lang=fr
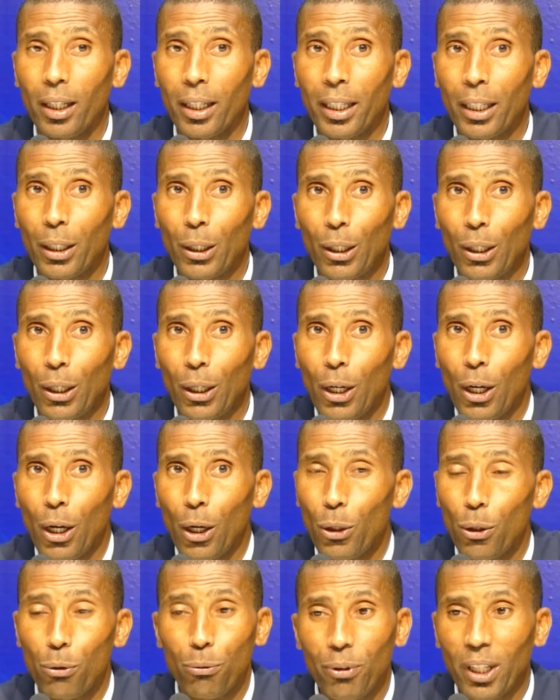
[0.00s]
Et euh,
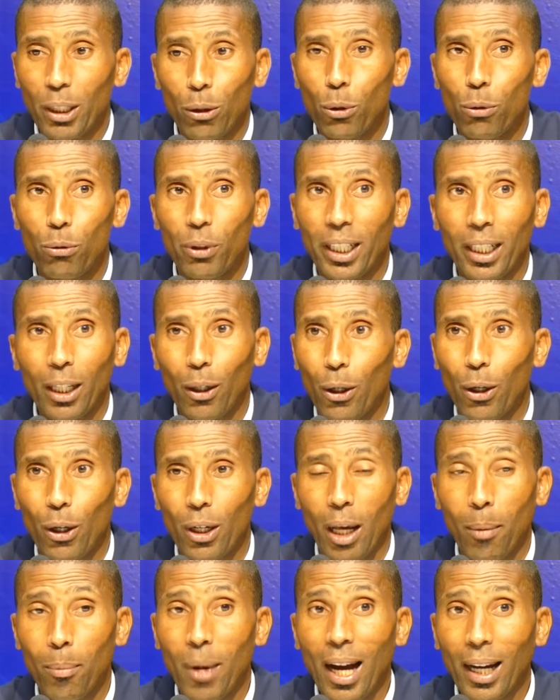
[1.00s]
le fait d'ouvrir
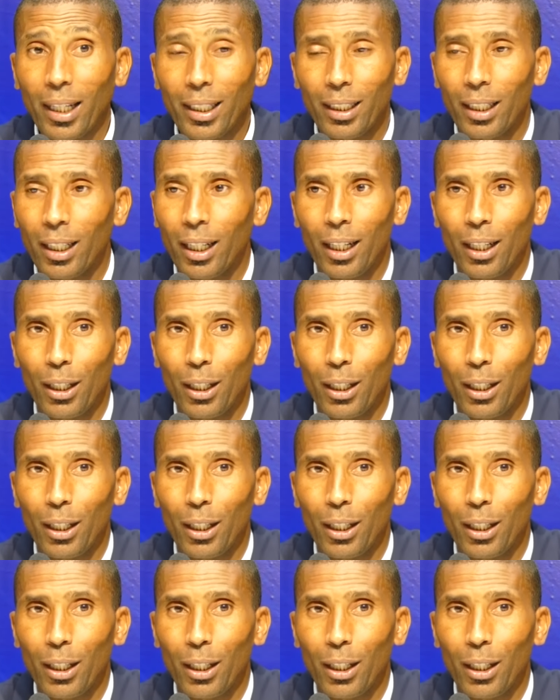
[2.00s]
euh, la marque